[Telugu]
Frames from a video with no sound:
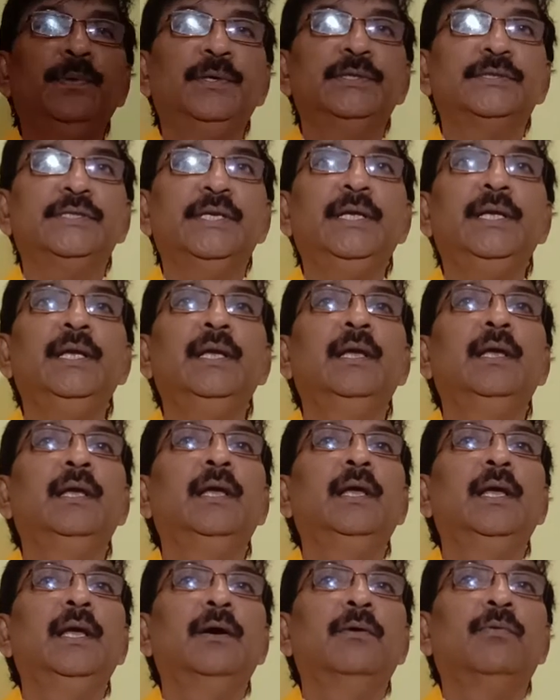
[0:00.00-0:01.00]
పోసి
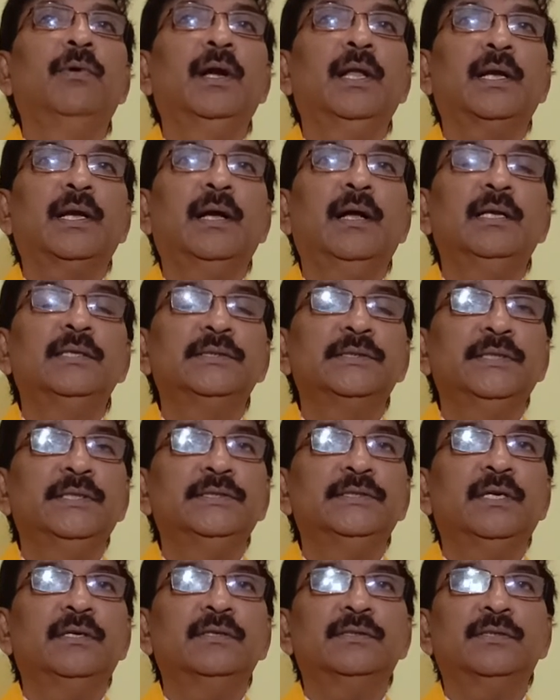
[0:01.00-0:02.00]
వాళ్ళకి కావాల్సిన
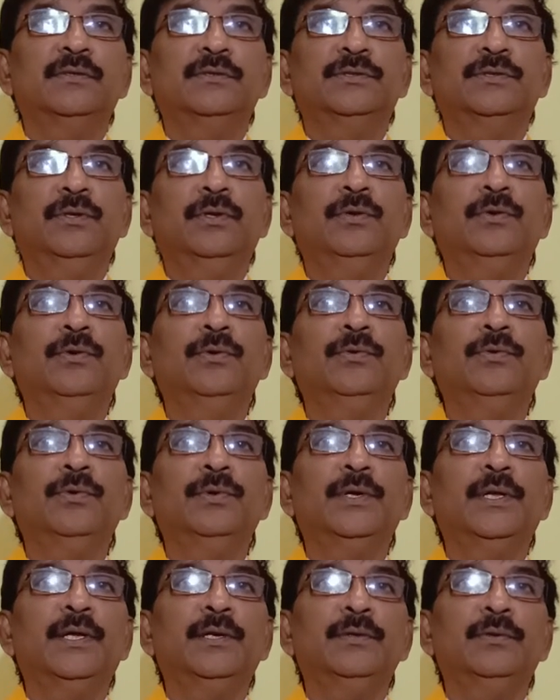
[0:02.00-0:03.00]
నిత్యావసర వస్తువులు
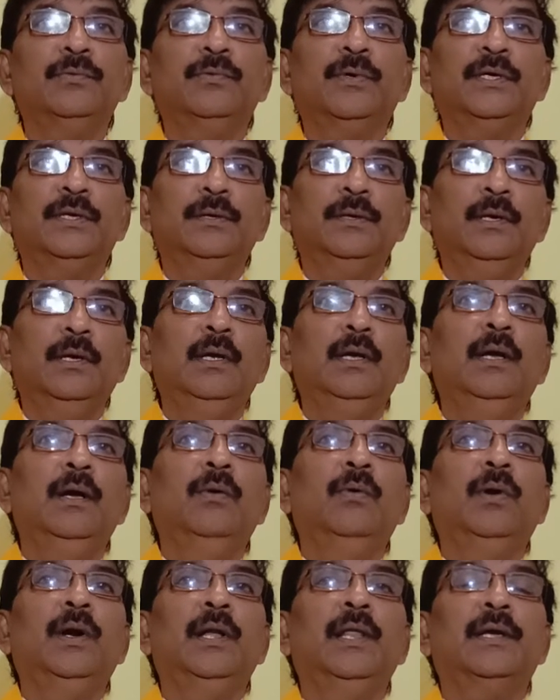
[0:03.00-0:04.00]
కొనుక్కుంటారు
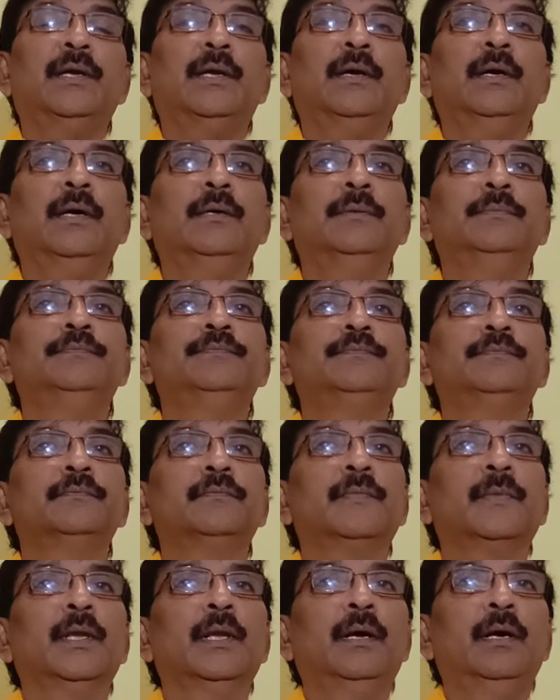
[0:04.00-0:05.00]
వాళ్ళ యొక్క
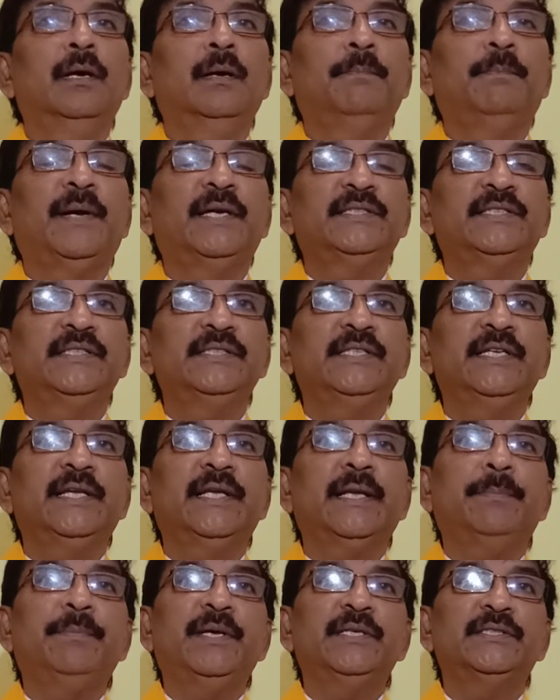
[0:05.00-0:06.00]
పర్చేసింగ్
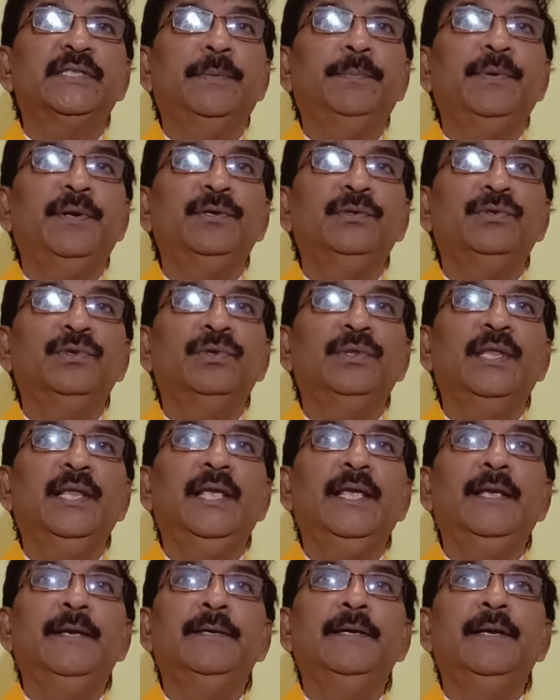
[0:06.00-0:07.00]
కెపాసిటీ
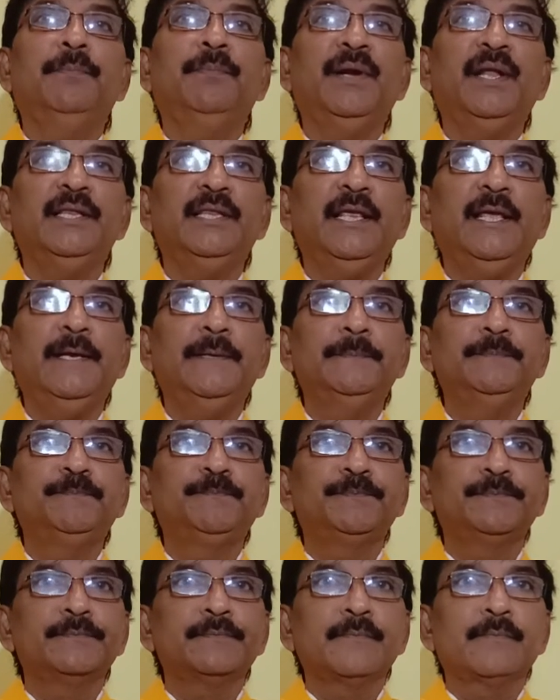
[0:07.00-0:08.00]
పెరుగుతుంది ఎప్పుడైతే
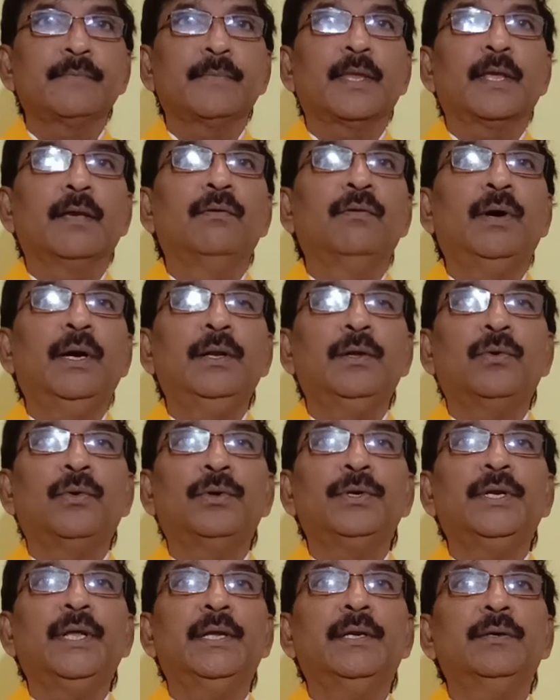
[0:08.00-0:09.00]
వాళ్ళు
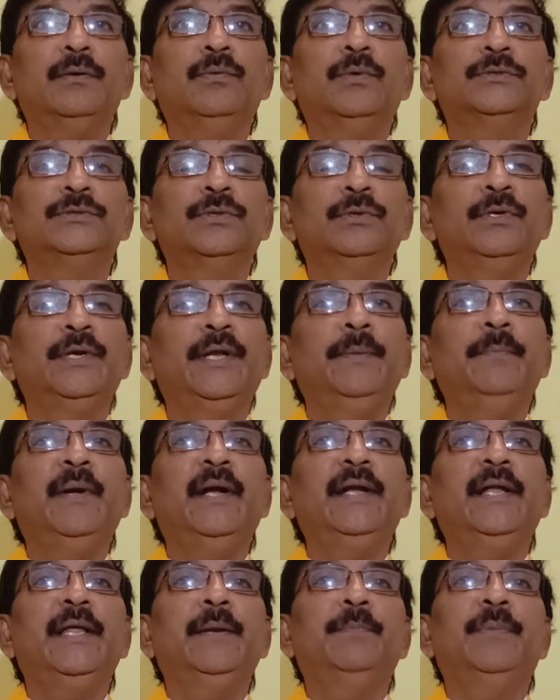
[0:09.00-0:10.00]
కొంటారో వస్తువుల
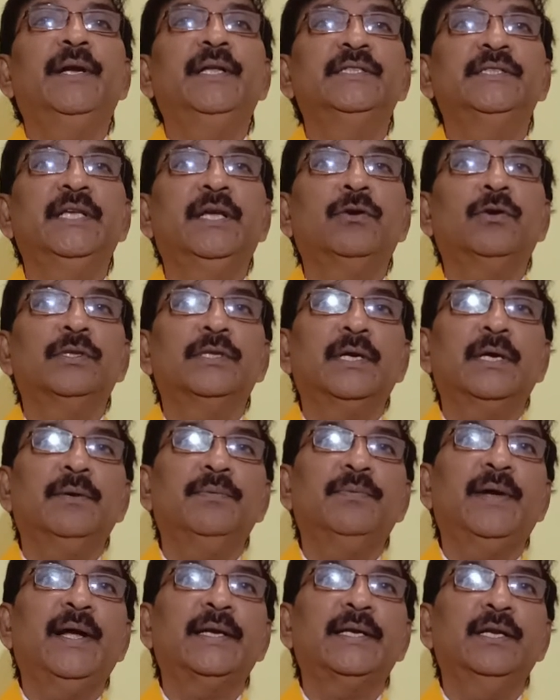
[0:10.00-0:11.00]
డిమాండ్ ఏర్పడేసి కొత్తగా
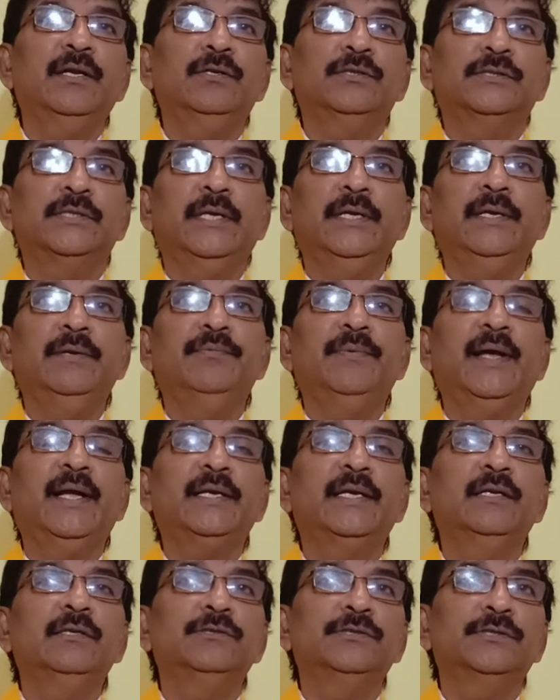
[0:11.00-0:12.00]
ఫ్యాక్టరీలు వస్తాయి
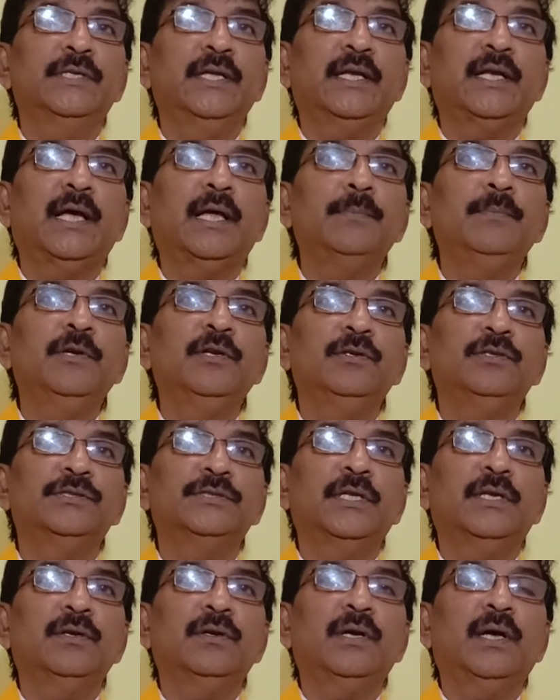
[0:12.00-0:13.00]
ఫ్యాక్టరీలు వస్తే కార్మికులు
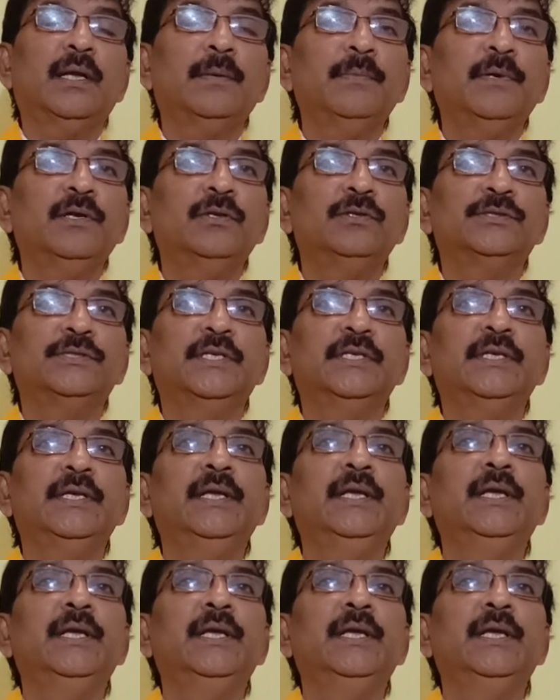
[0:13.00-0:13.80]
వస్తారు కార్మికులు వస్తే